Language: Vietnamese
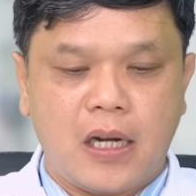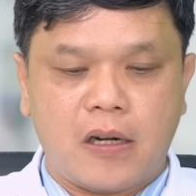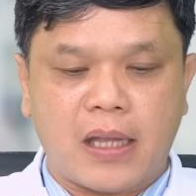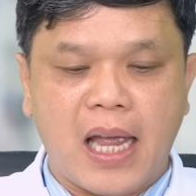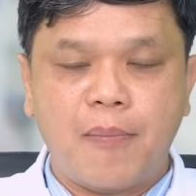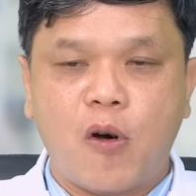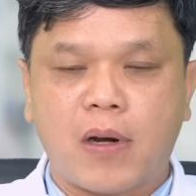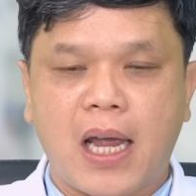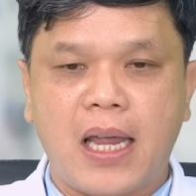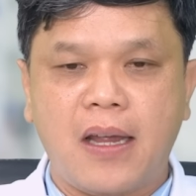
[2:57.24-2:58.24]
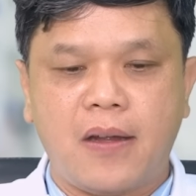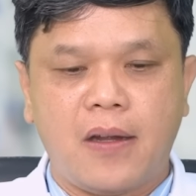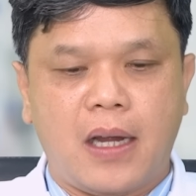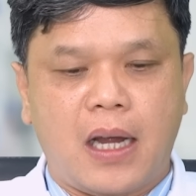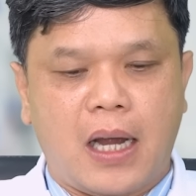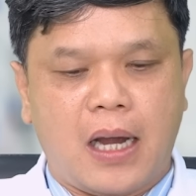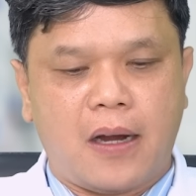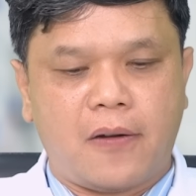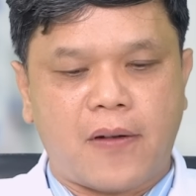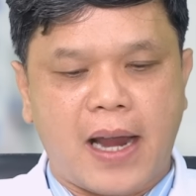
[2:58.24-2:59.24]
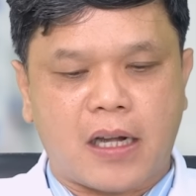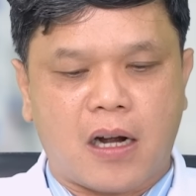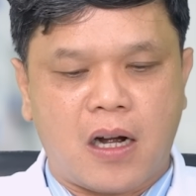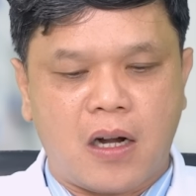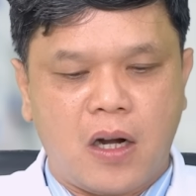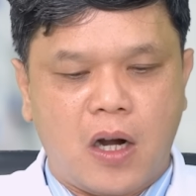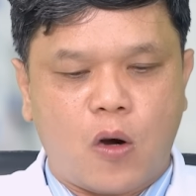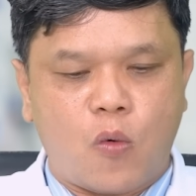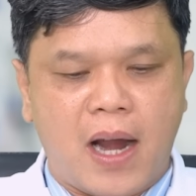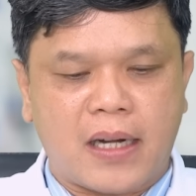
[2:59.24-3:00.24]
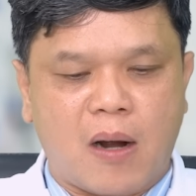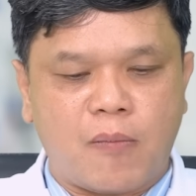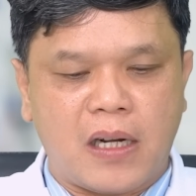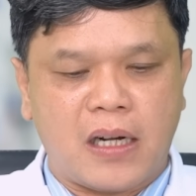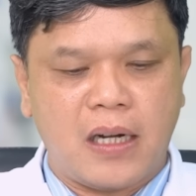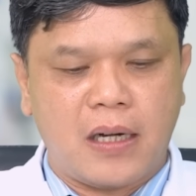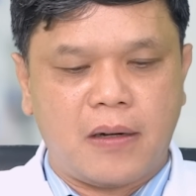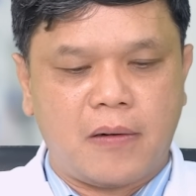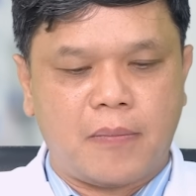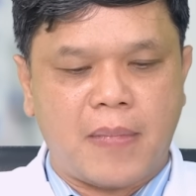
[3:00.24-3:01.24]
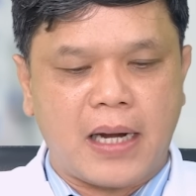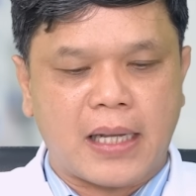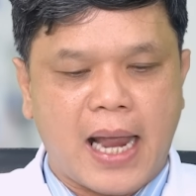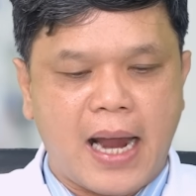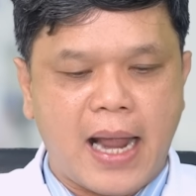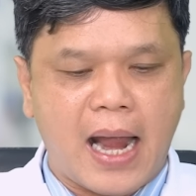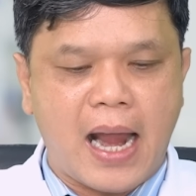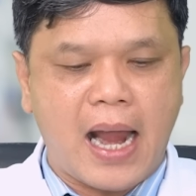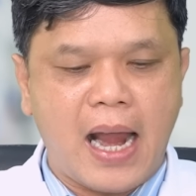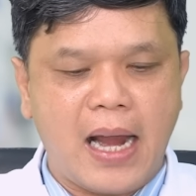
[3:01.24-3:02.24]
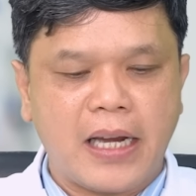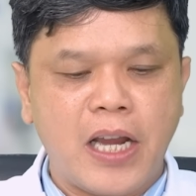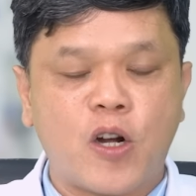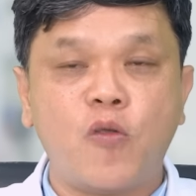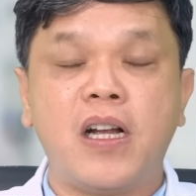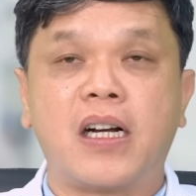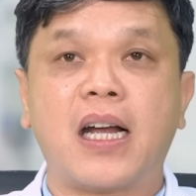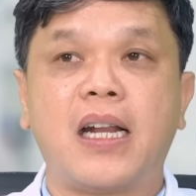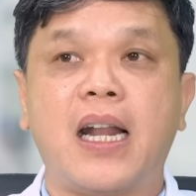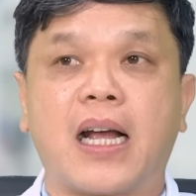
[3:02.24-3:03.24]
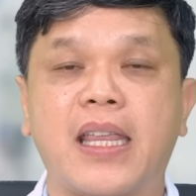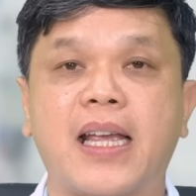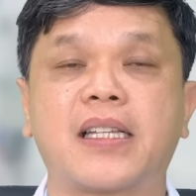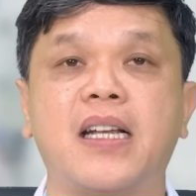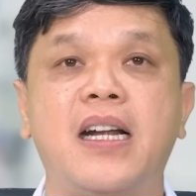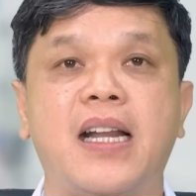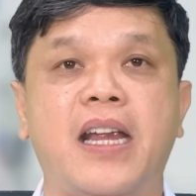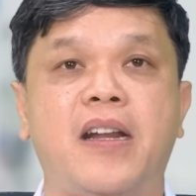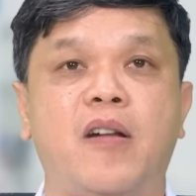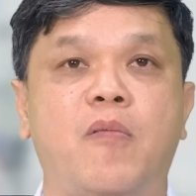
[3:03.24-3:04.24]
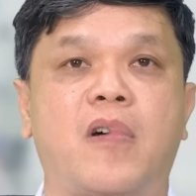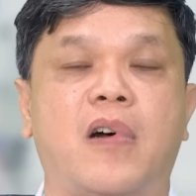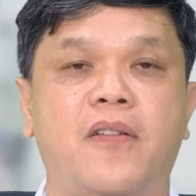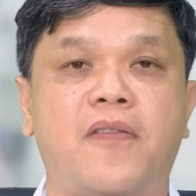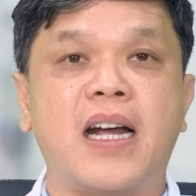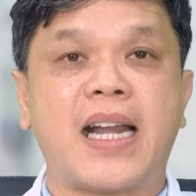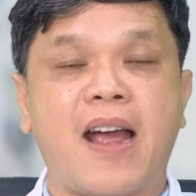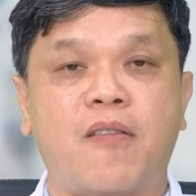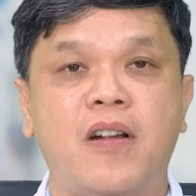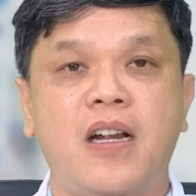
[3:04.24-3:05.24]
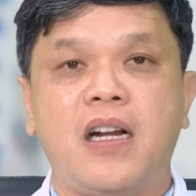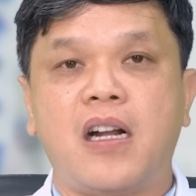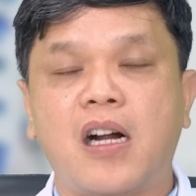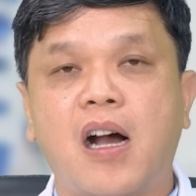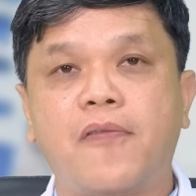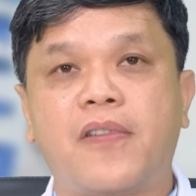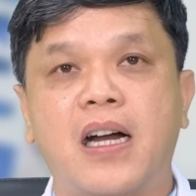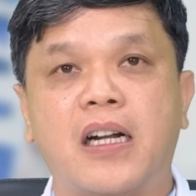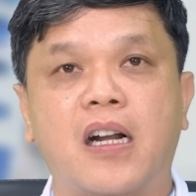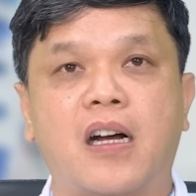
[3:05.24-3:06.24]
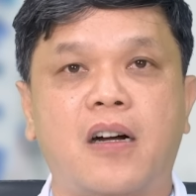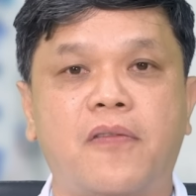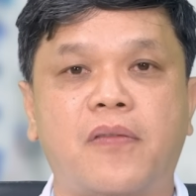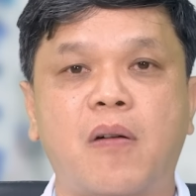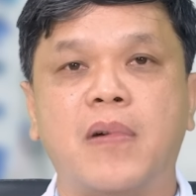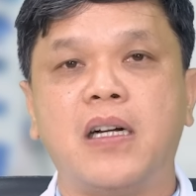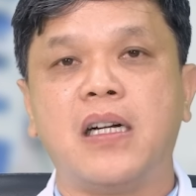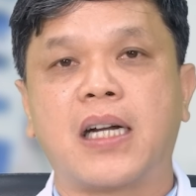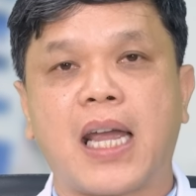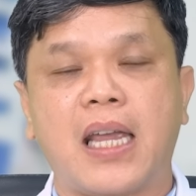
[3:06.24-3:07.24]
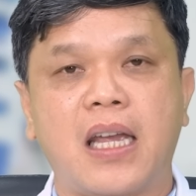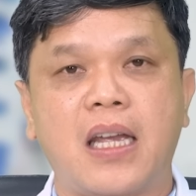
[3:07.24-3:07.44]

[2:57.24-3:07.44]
Rồi thêm một cái à, vai trò quan trọng nữa mà người ta đã nghiên cứu được á, là cái chất xơ này cũng có phần nào nó góp phần nó phòng ngừa cái